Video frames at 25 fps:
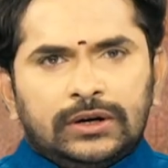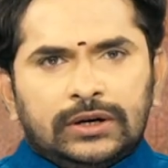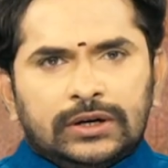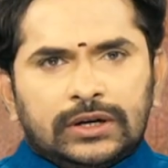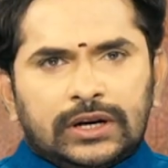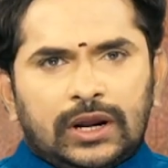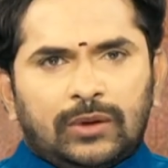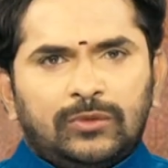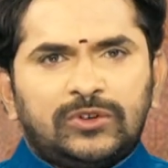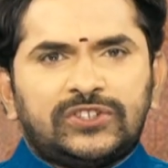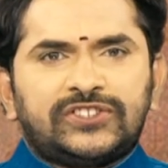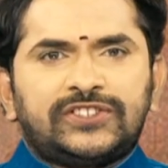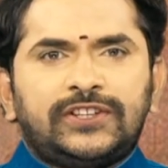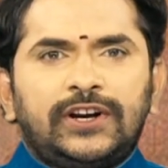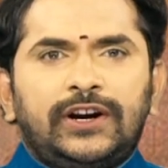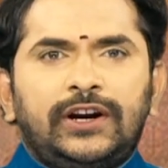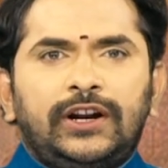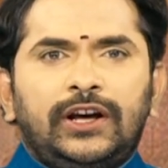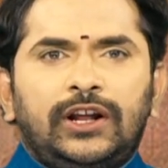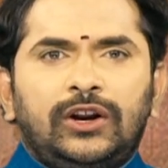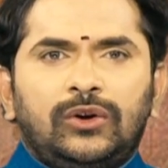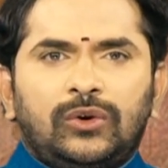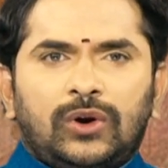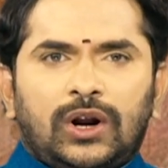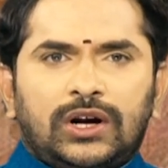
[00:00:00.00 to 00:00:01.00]
నమస్తే
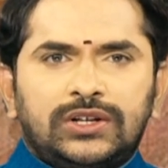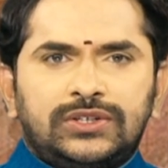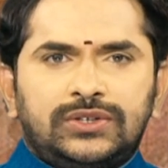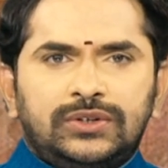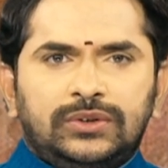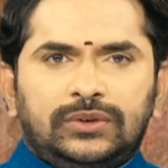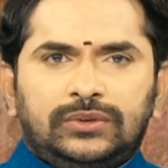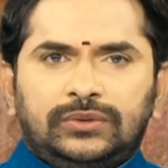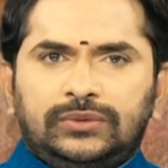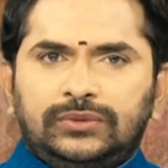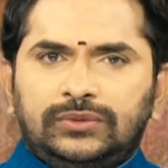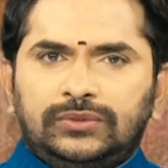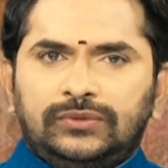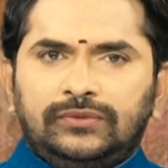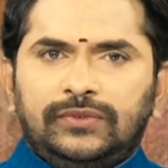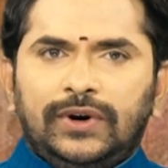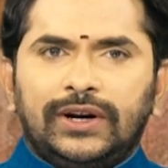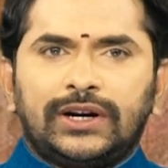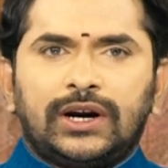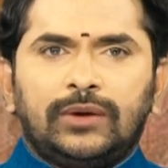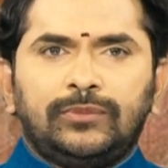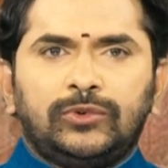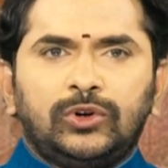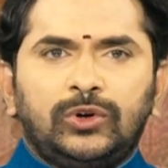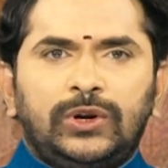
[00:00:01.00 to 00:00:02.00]
నేను రాజు
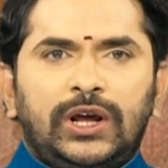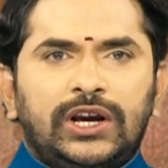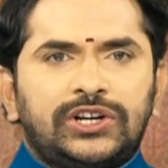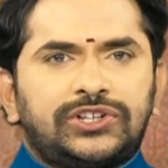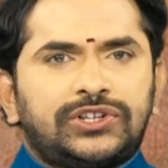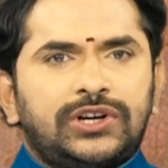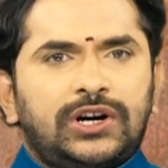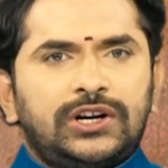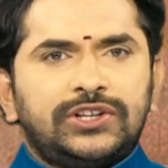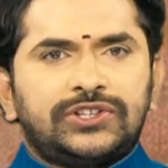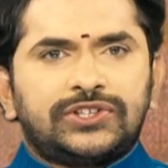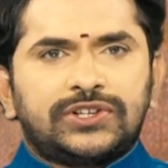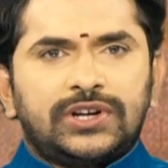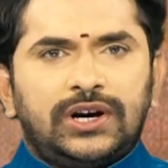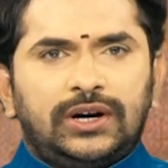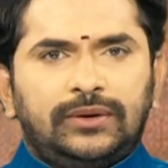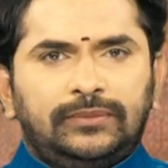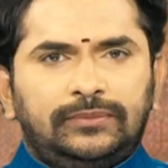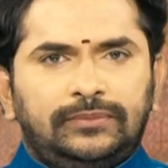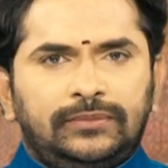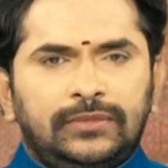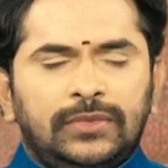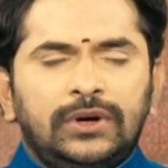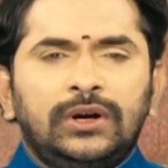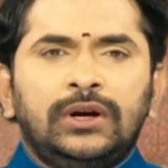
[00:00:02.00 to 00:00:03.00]
వెల్కమ్ టు నేషనలిస్ట్ హబ్